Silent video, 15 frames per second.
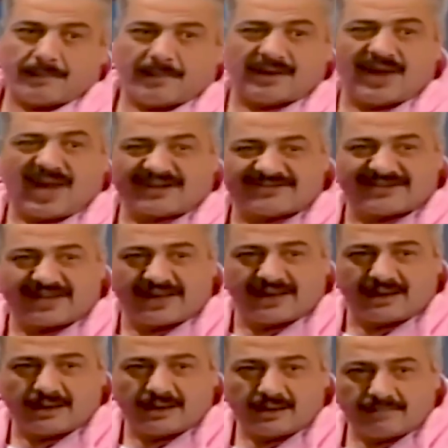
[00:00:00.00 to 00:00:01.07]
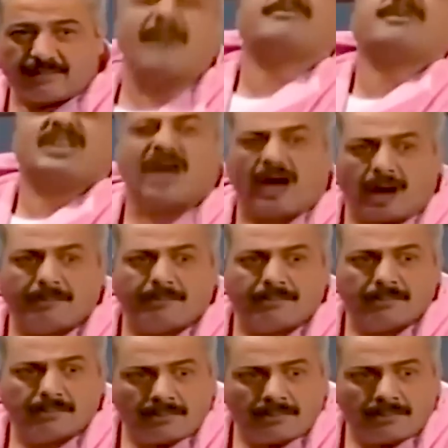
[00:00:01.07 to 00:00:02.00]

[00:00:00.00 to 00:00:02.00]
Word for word: بالناقصين ما بدي نام